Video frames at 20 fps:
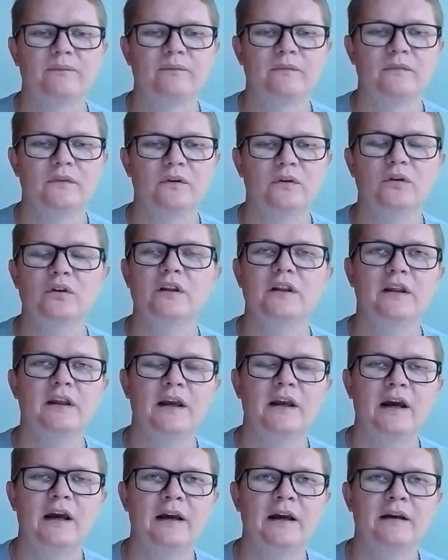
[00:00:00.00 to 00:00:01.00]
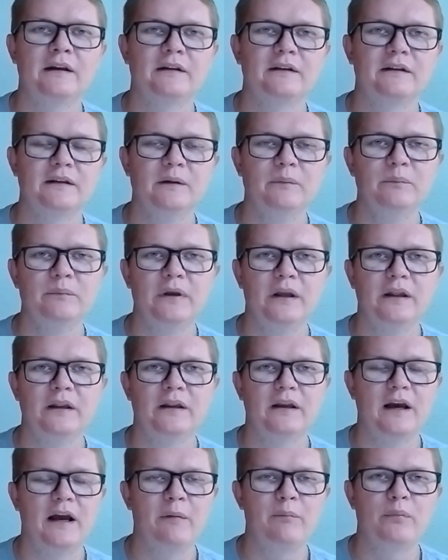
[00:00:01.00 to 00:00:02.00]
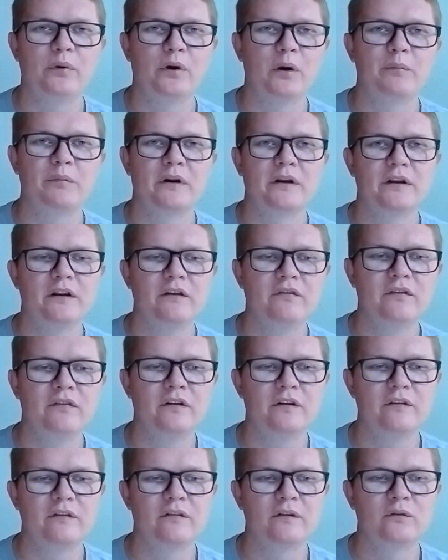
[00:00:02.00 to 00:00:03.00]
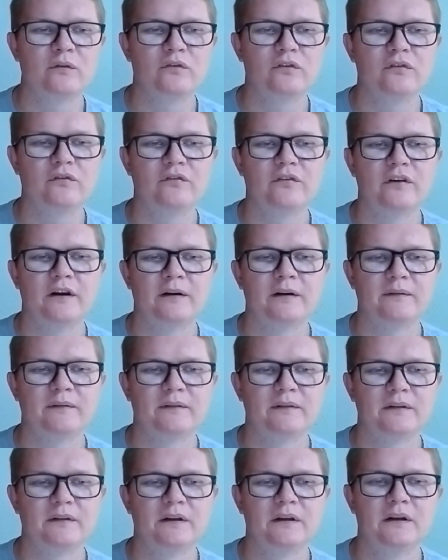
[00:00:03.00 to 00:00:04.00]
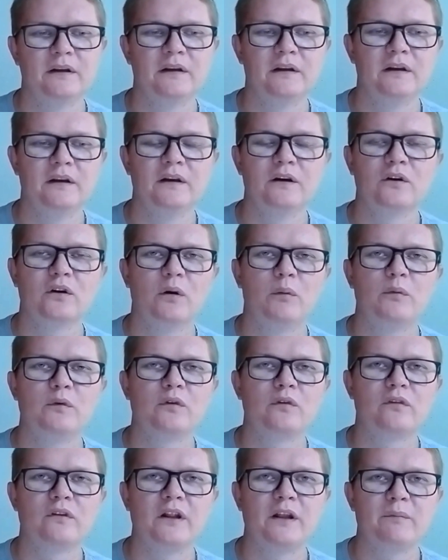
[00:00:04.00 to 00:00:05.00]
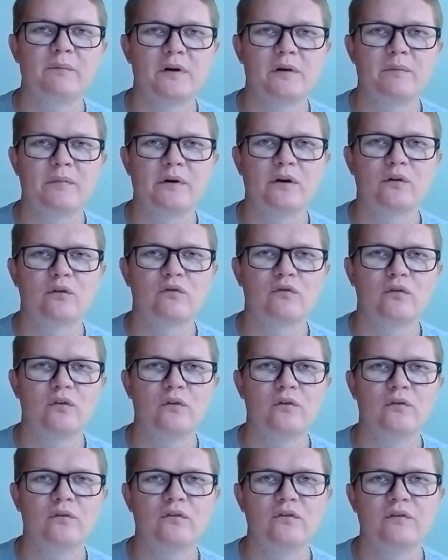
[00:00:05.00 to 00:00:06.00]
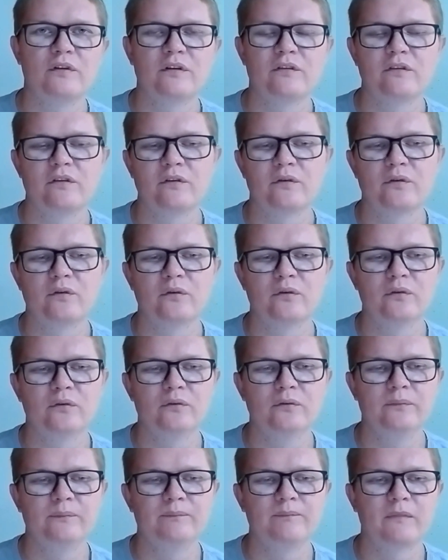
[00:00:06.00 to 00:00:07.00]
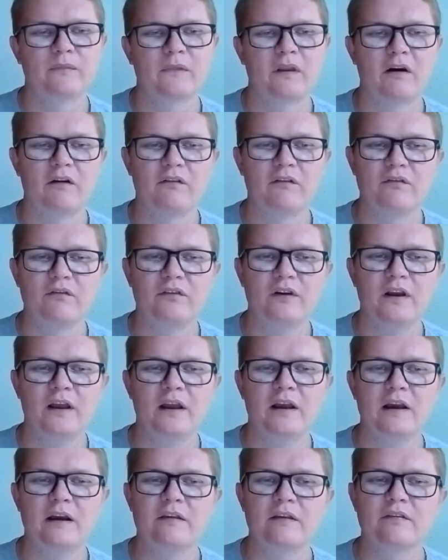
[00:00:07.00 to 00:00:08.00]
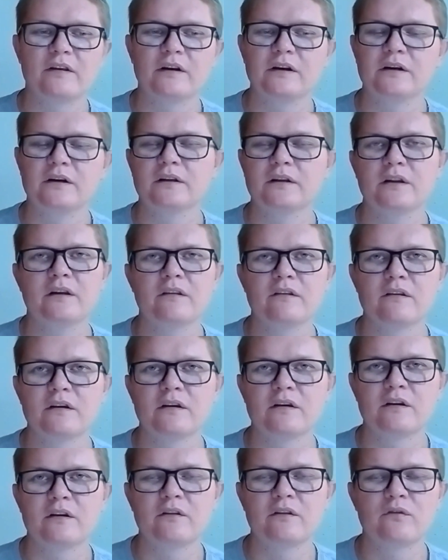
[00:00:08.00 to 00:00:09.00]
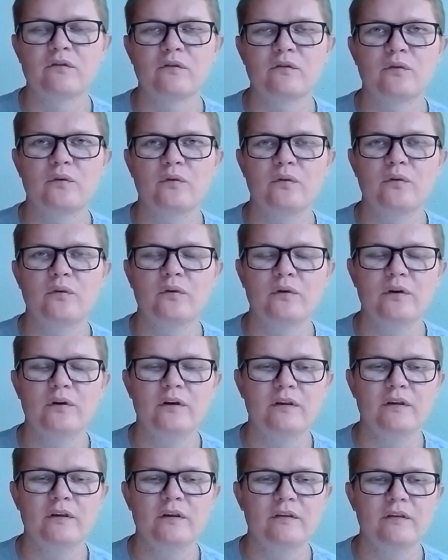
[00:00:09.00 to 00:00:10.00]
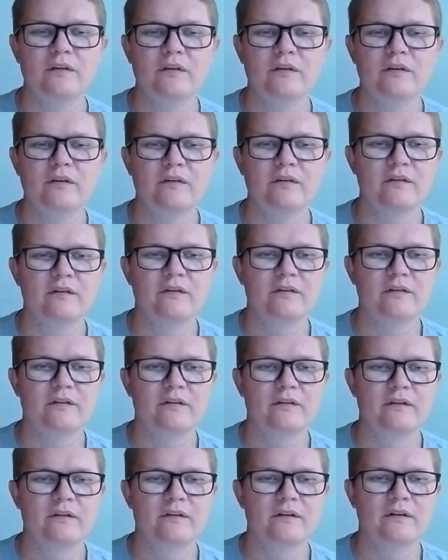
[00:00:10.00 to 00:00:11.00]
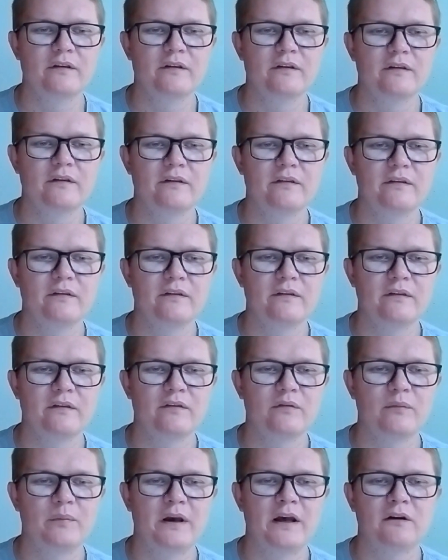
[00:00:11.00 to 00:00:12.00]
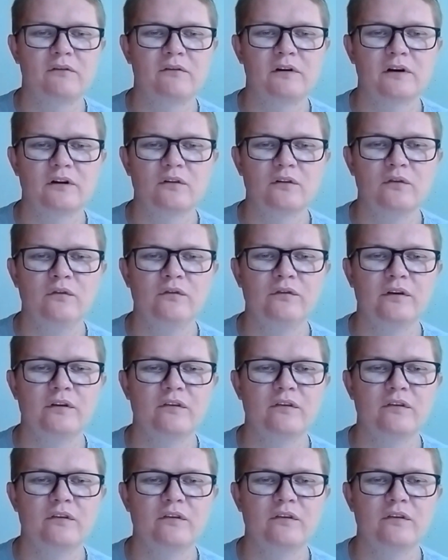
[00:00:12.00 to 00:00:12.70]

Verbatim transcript: o que é também a própria definição de fé. Como nos lembra Hebreus 11, versículo 1, a fé é a certeza das coisas que se esperam, a convicção dos fatos que não se veem.